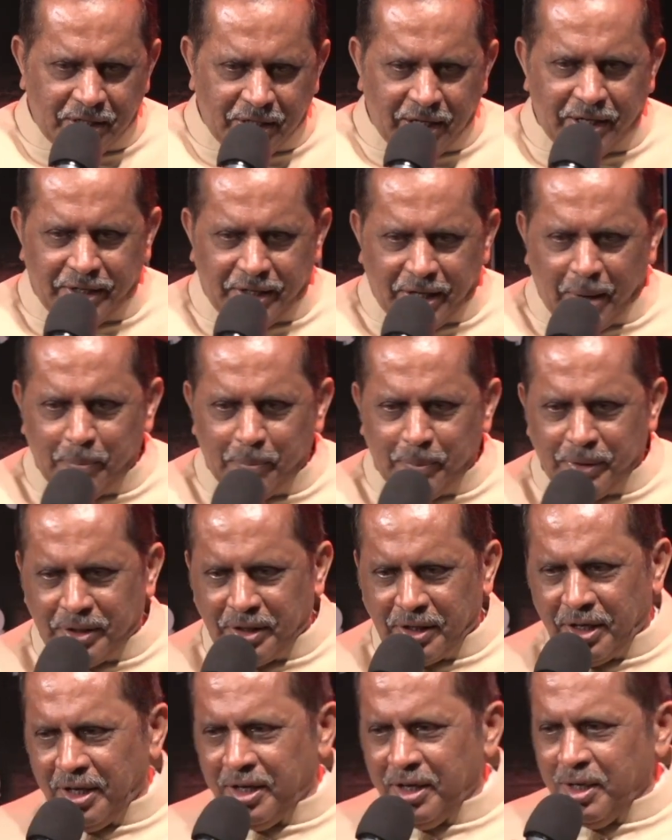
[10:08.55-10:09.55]
நான்
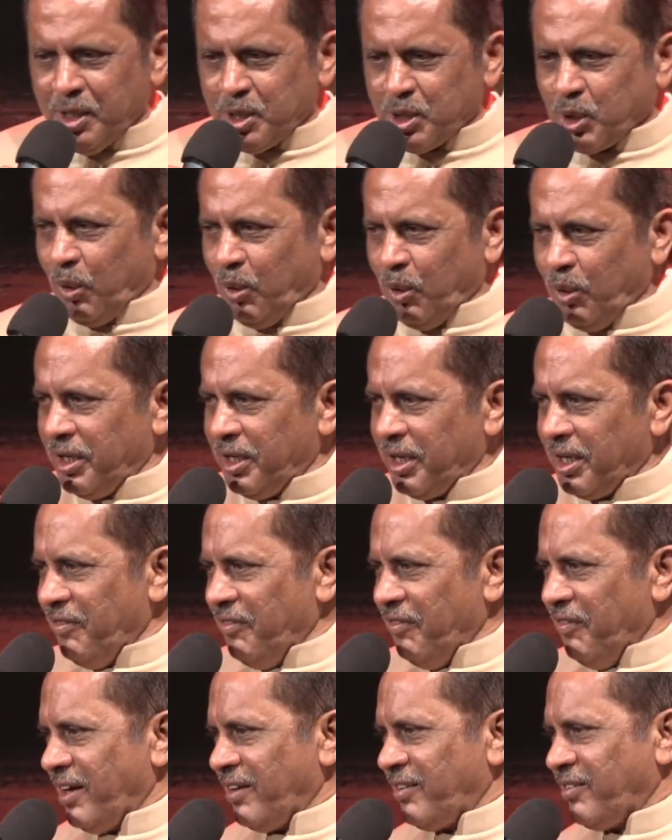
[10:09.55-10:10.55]
நம்புகிறேன் சொல்லுகிற
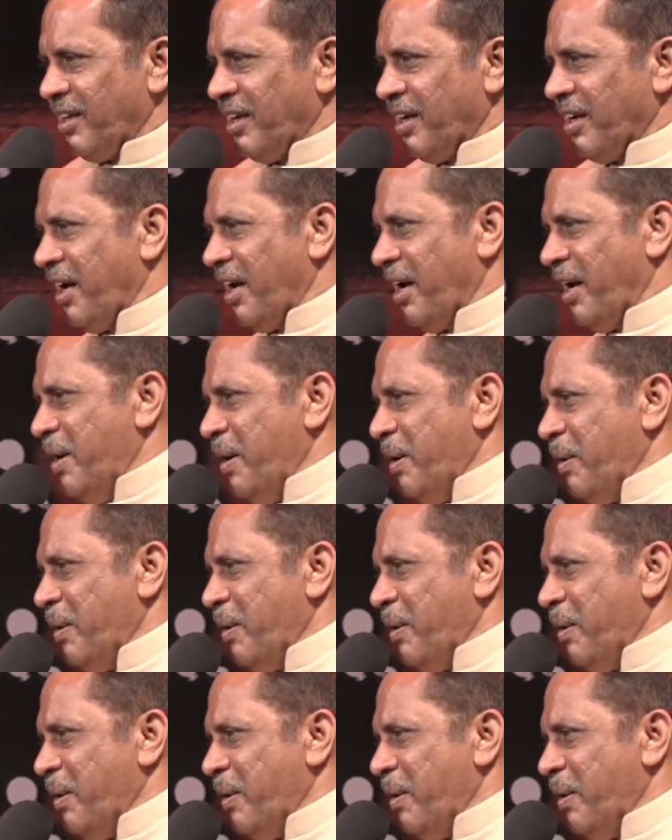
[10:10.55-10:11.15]
வார்த்தைகளை